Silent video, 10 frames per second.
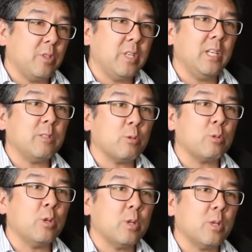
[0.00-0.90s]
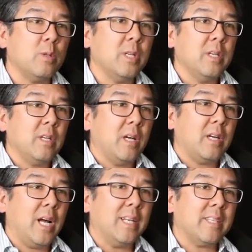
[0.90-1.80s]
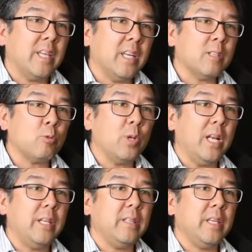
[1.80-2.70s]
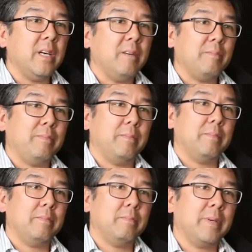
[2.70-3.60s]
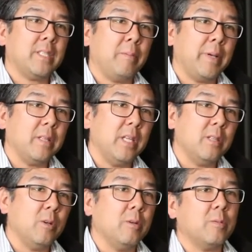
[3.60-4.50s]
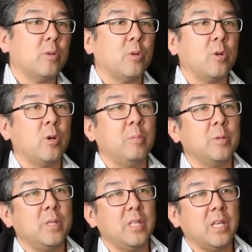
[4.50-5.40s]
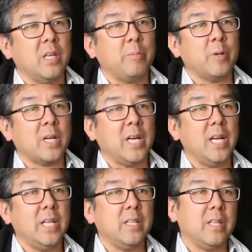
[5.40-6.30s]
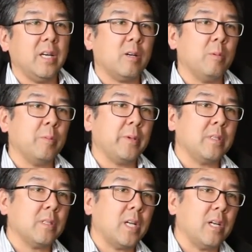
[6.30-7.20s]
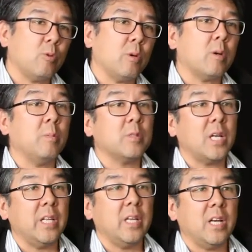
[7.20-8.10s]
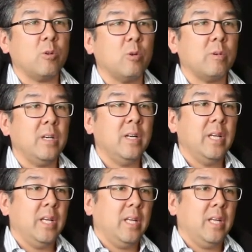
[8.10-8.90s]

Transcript: Entonces el instructor, al seguir tú la línea, vas aprendiendo cómo tienes que ir por cada línea, cómo puedes entrar a la curva, cómo salir de la curva.